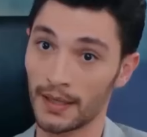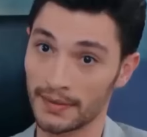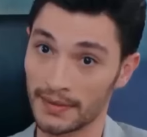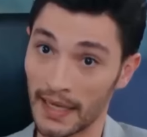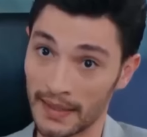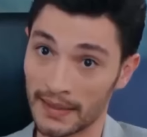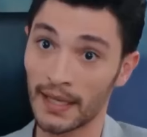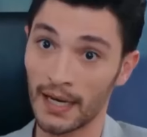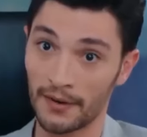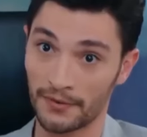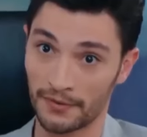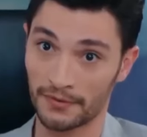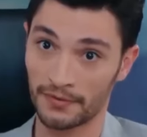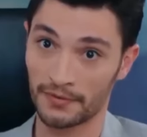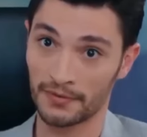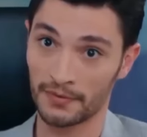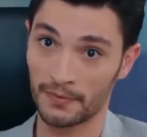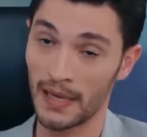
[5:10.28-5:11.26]
Одна
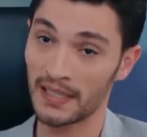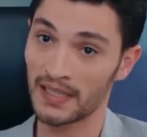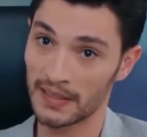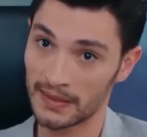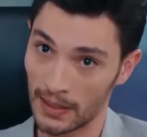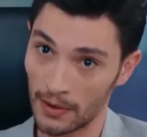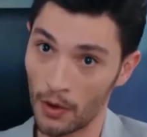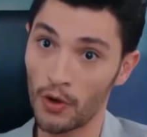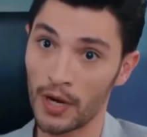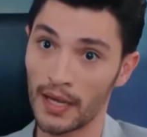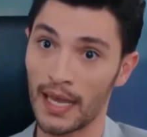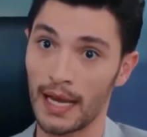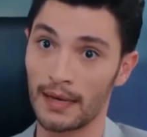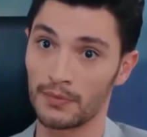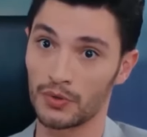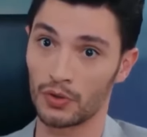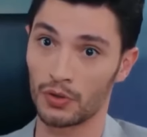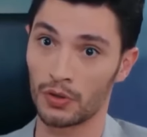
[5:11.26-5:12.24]
сторона? Возможно, это
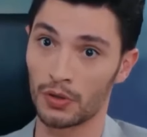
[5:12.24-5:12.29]
вы так